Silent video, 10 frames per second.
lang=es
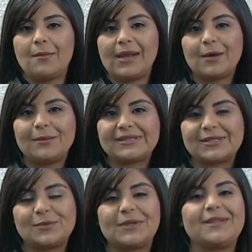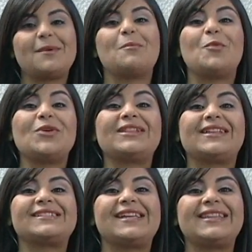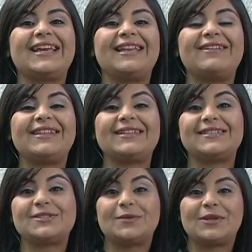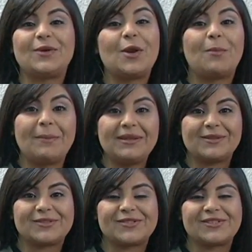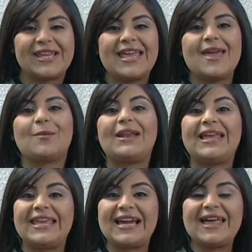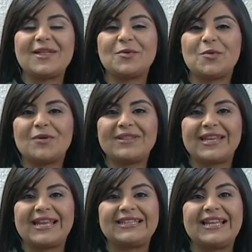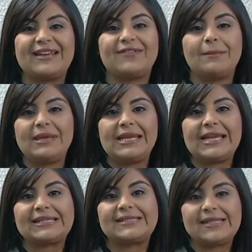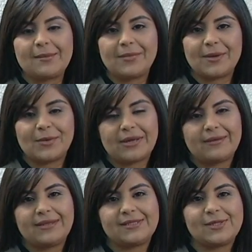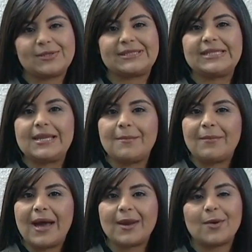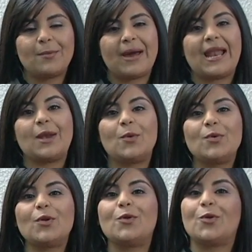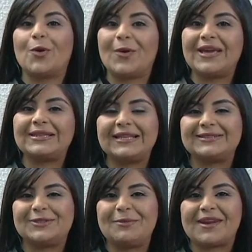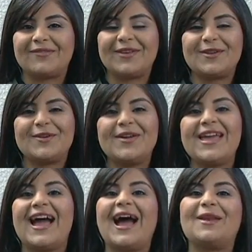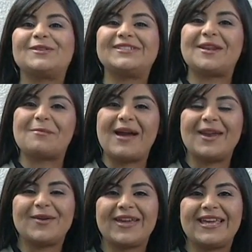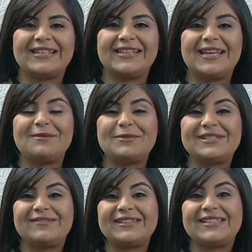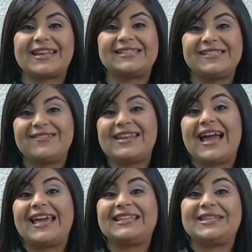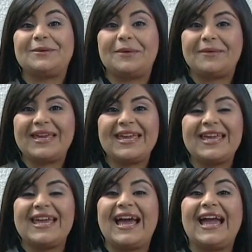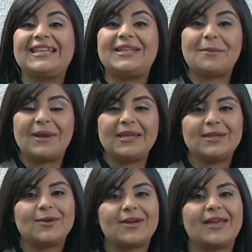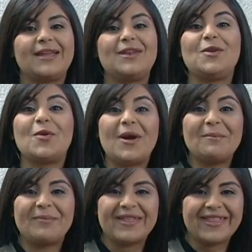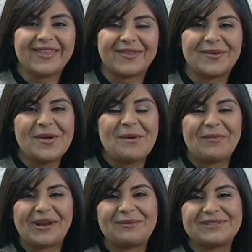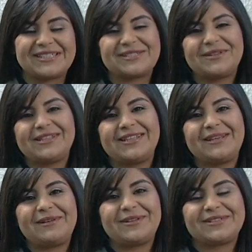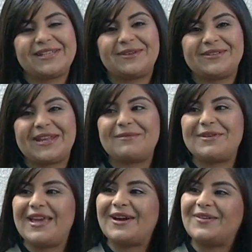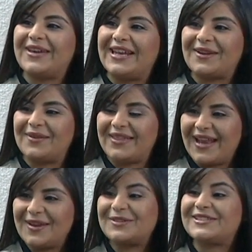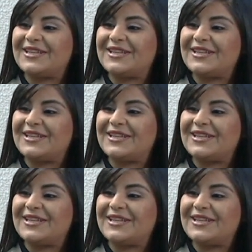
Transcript: para conversar sobre un tema muy interesante que le va a interesar sobre todo a los papitos. La llegada de un nuevo integrante a la familia siempre es una bendición, sin embargo, para algunos no lo es tanto. Y me refiero a los hermanos que ya están y muchas veces reciben a este bebé, a este hermanito que no han pedido. Para conversar sobre este tema nos encontramos ya con Gerardo Hidalgo,